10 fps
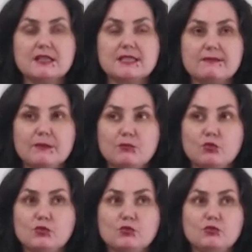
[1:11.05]

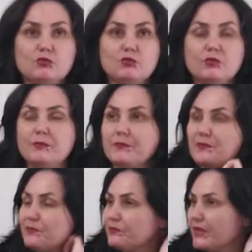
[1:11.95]

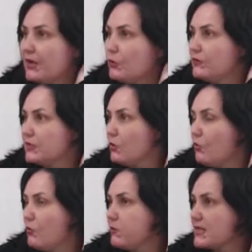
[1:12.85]
свободу какого-то
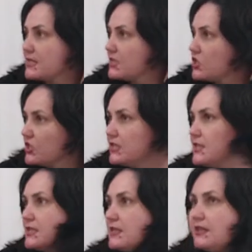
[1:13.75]
образа
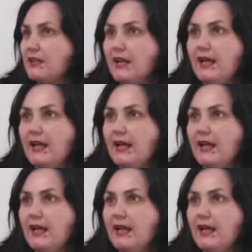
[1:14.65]
жизни,